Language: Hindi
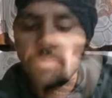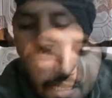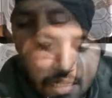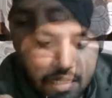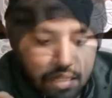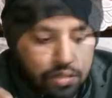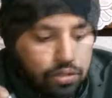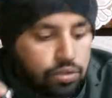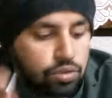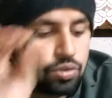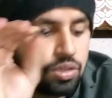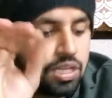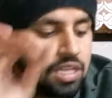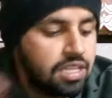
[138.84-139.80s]
तो दोस्तों
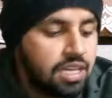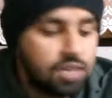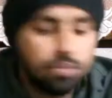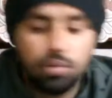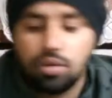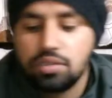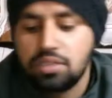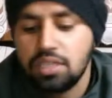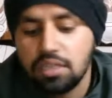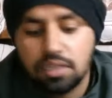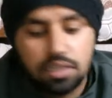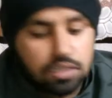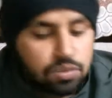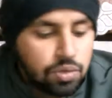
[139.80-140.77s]
दोस्तों ये थी
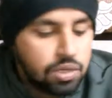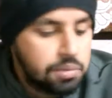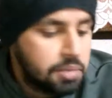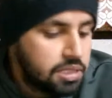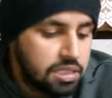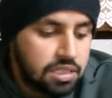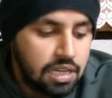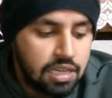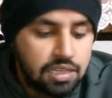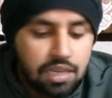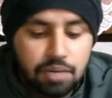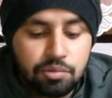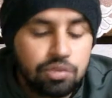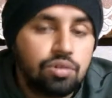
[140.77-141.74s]
अनबॉक्सिंग इसमें बस इतना ही था
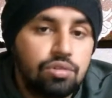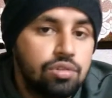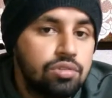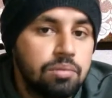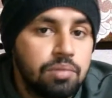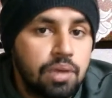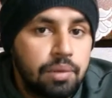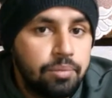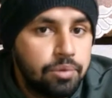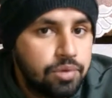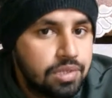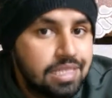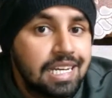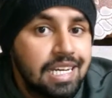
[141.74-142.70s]
अब इसको दोस्तों हम
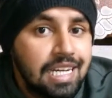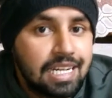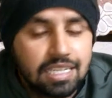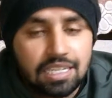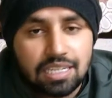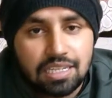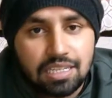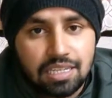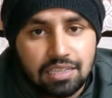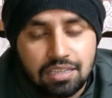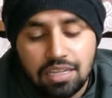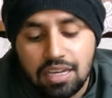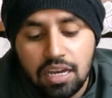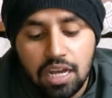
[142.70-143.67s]
कंप्यूटर से कनेक्ट करके
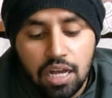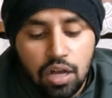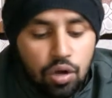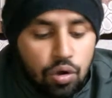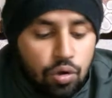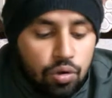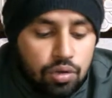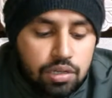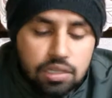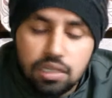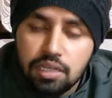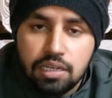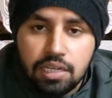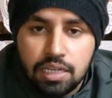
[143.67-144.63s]
देखते हैं और
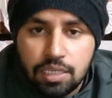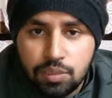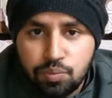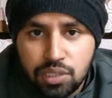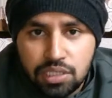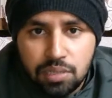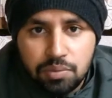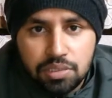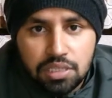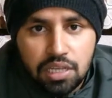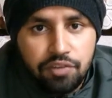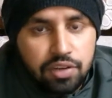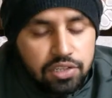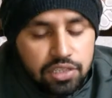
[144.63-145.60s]
इस बीच हम इसके
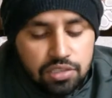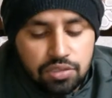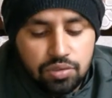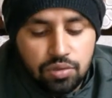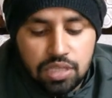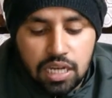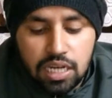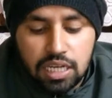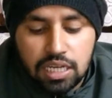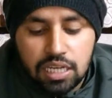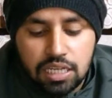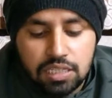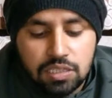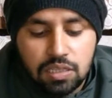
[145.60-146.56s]
फंक्शंस को जानेंगे
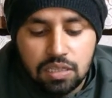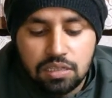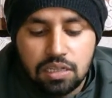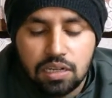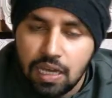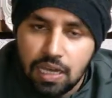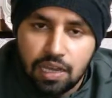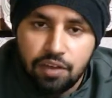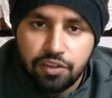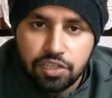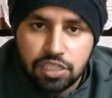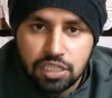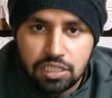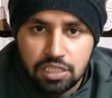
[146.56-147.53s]
कि इसके अंदर क्या क्या
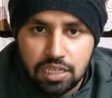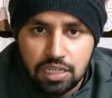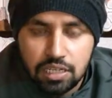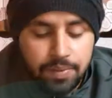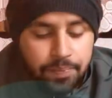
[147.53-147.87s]
फंक्शंस हैं